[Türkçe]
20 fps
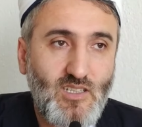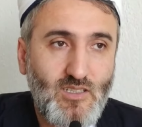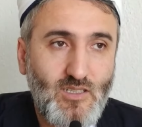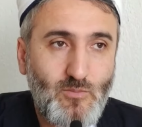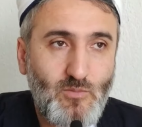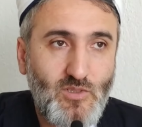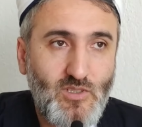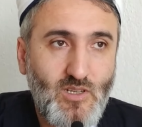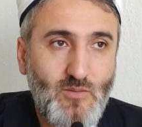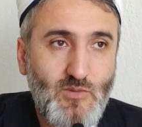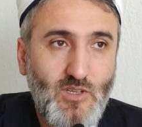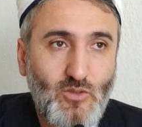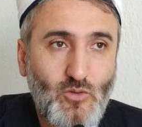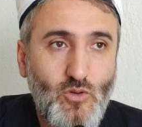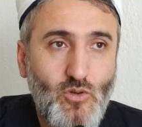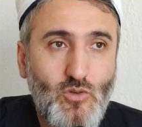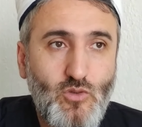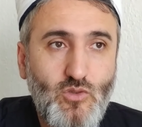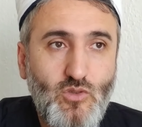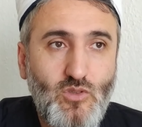Allah bilir ama
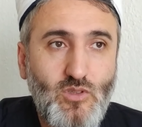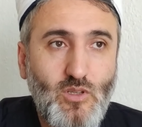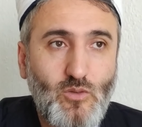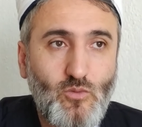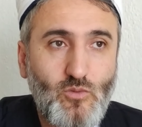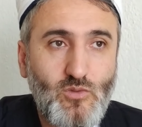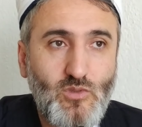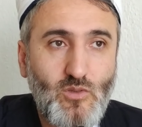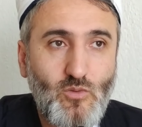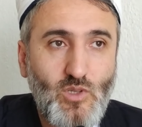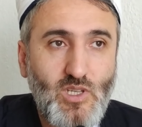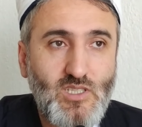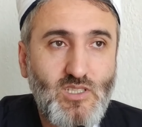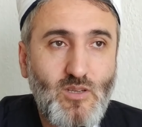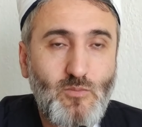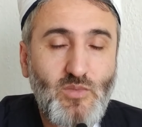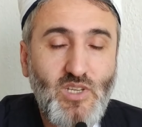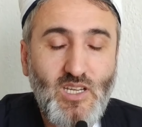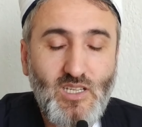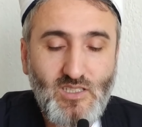gökyüzünden
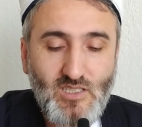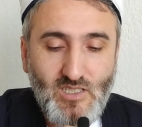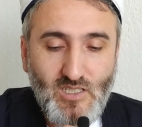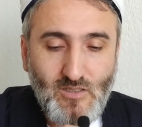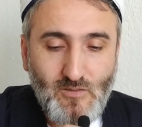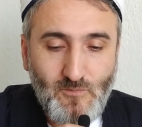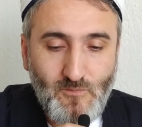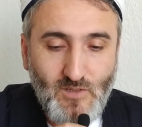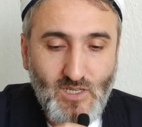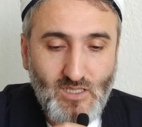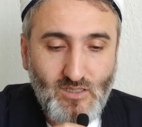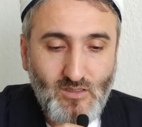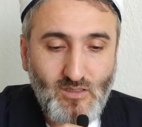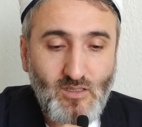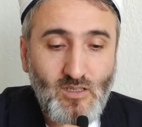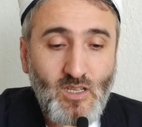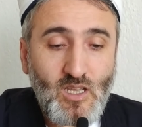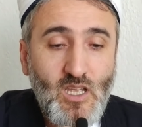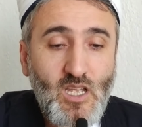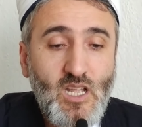ulaşan bir hadis-i şerif
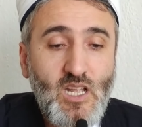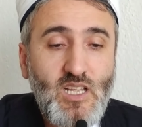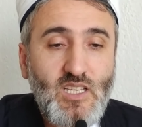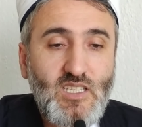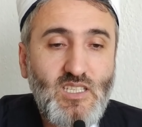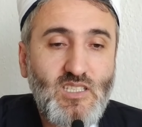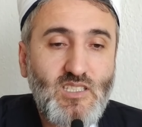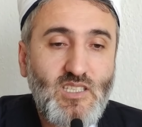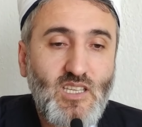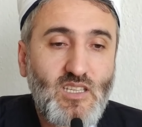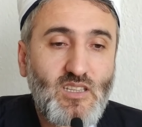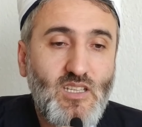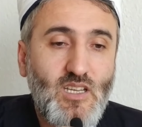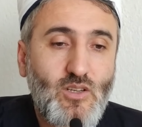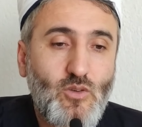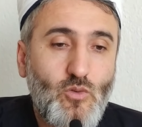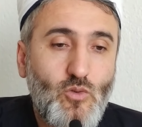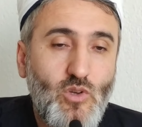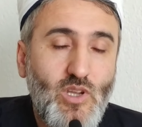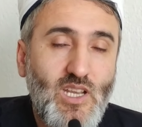vardı.
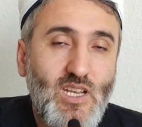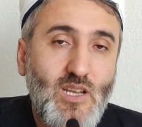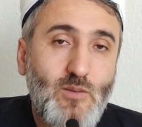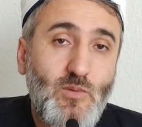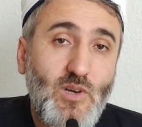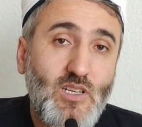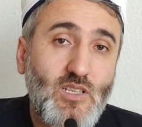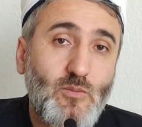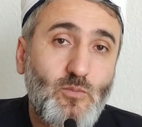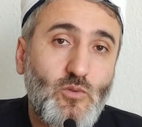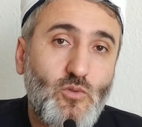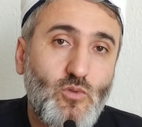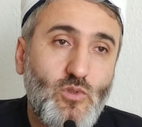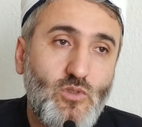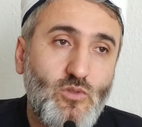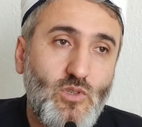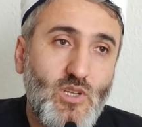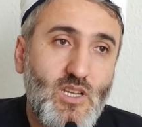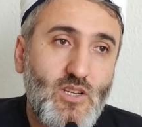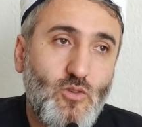İnsanlar o ele bakıp
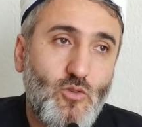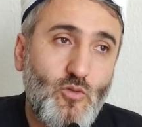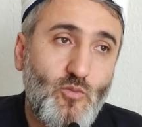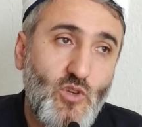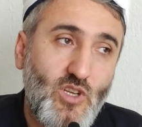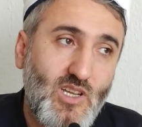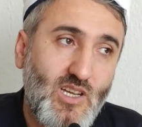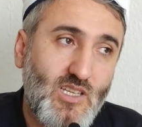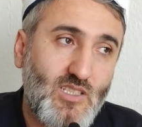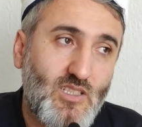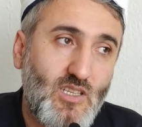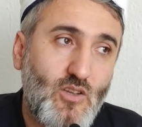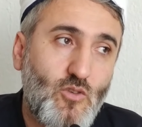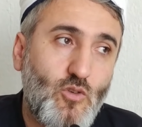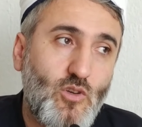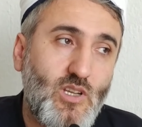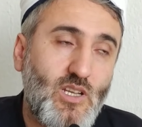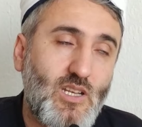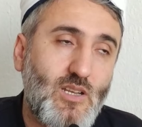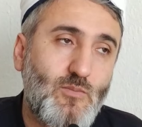dururlar. O münadiye
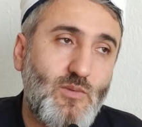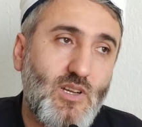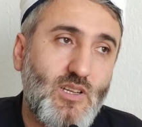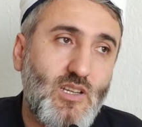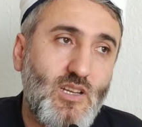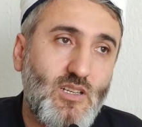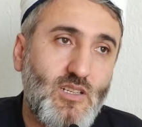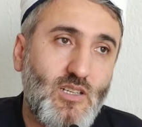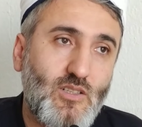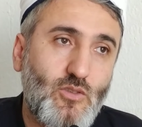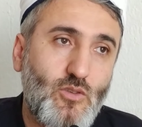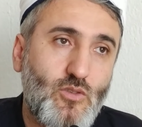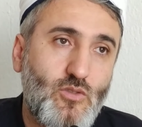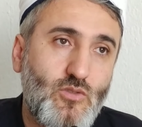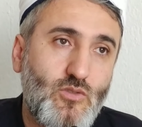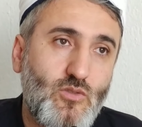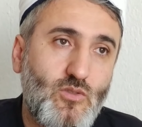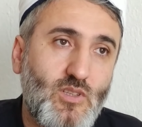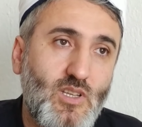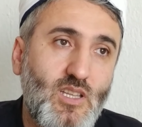o ele bakarlar
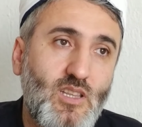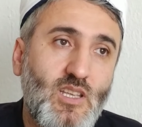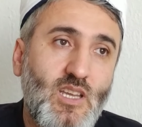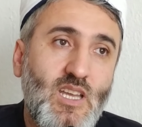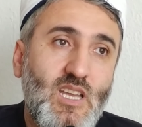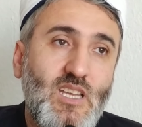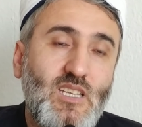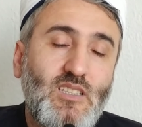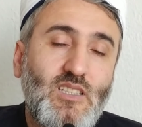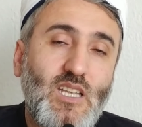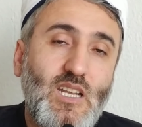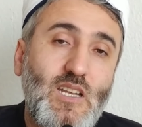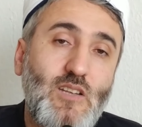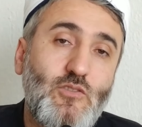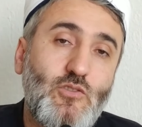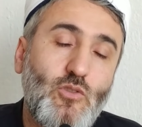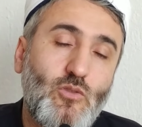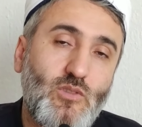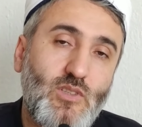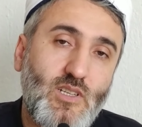gökyüzünden.
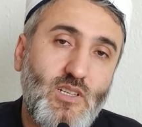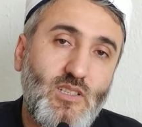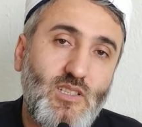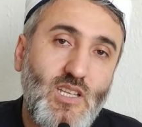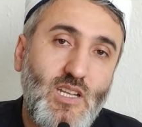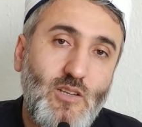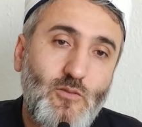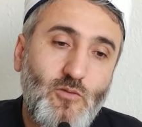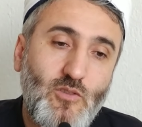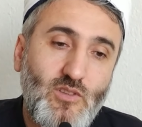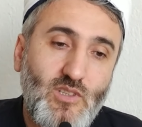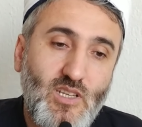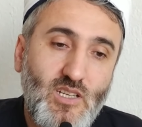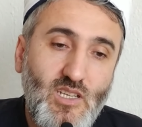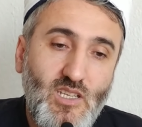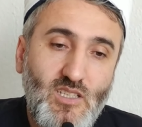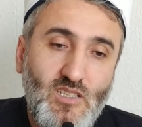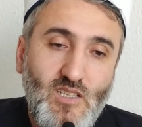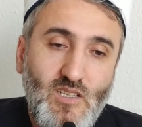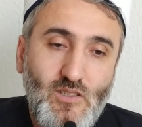Televizyonları, telefonları,
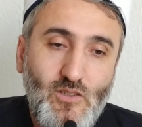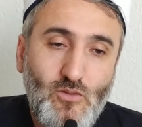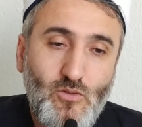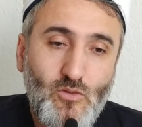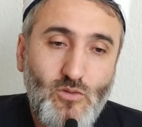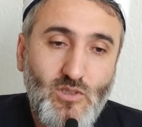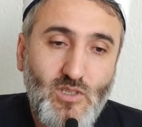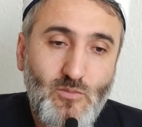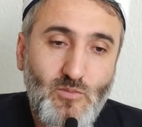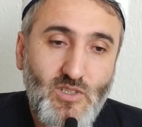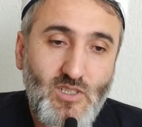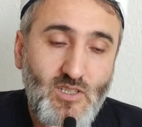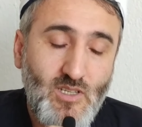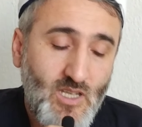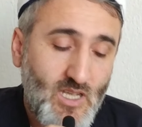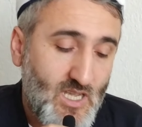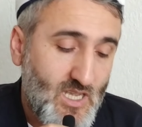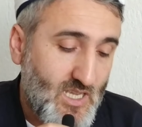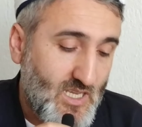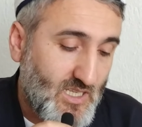internet ortamını
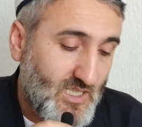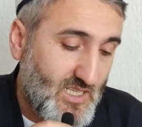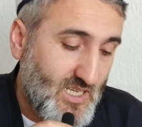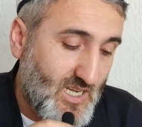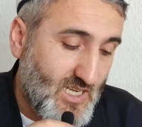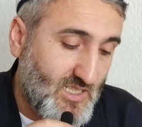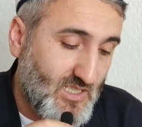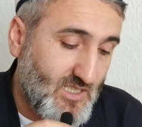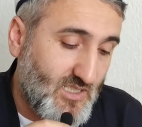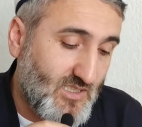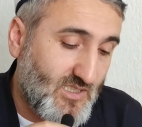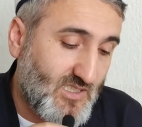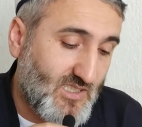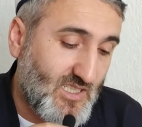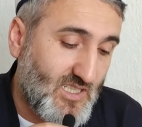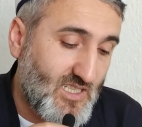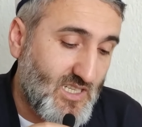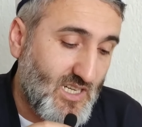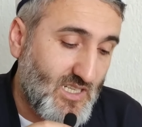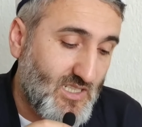yani
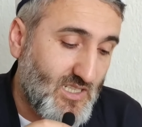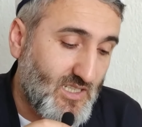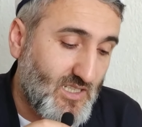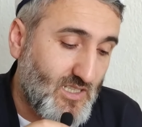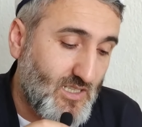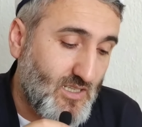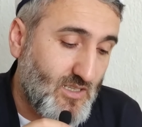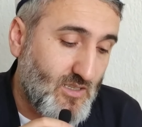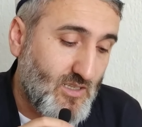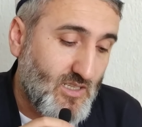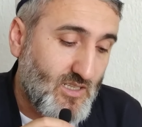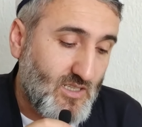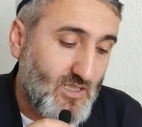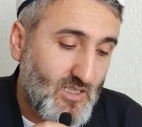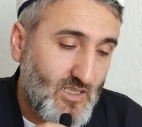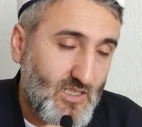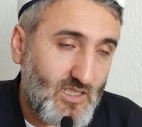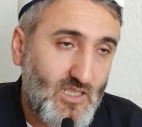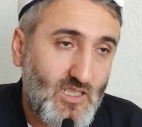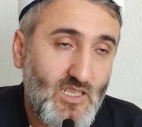sinyalleri
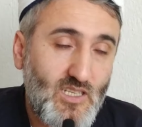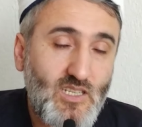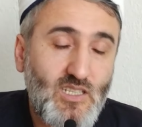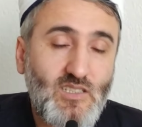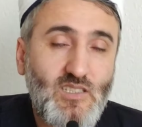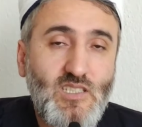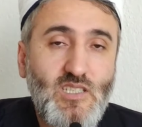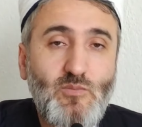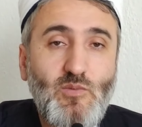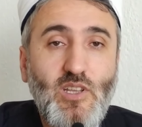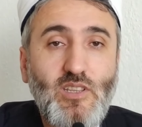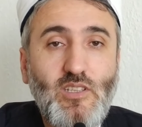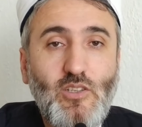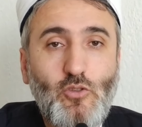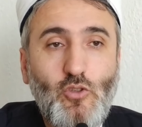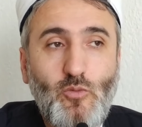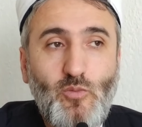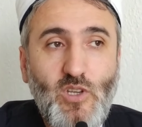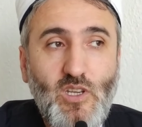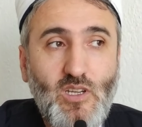e, iletişimi
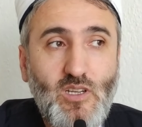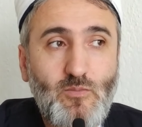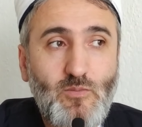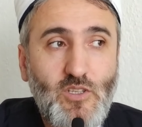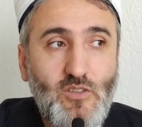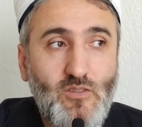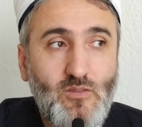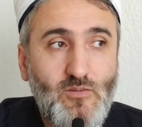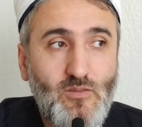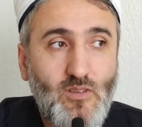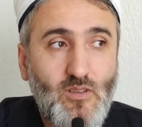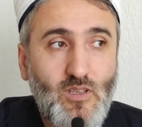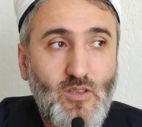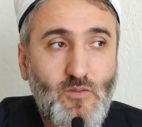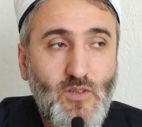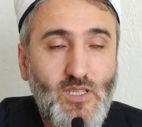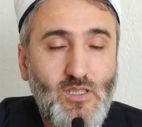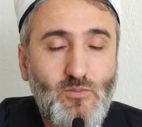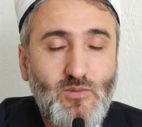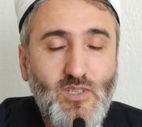anlatıyor Peygamber
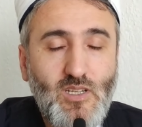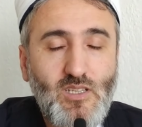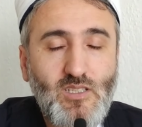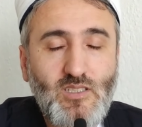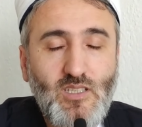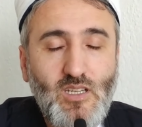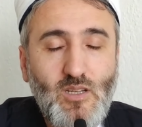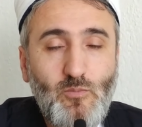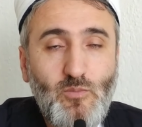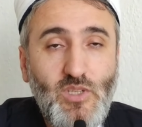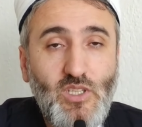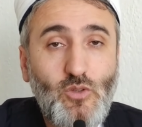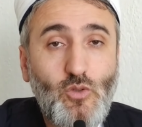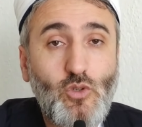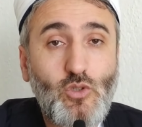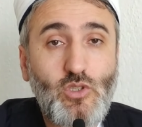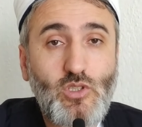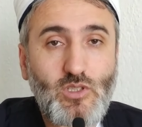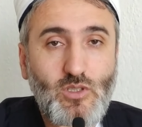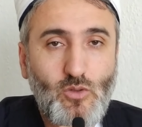Efendimiz Aleyhisselam
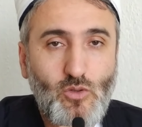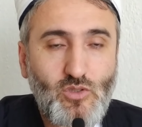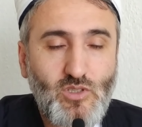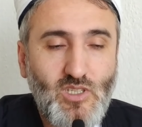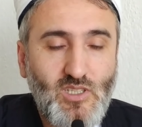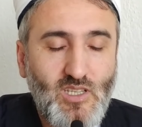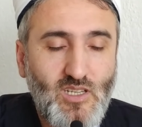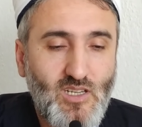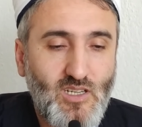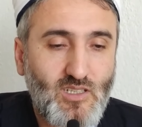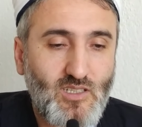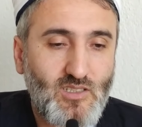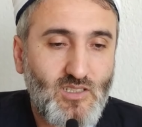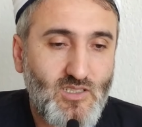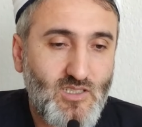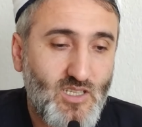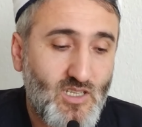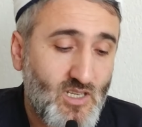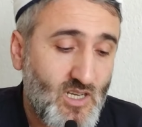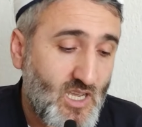1400 yıl önceden
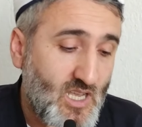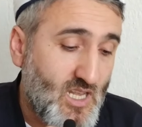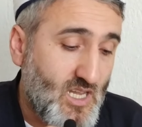arkadaşlar.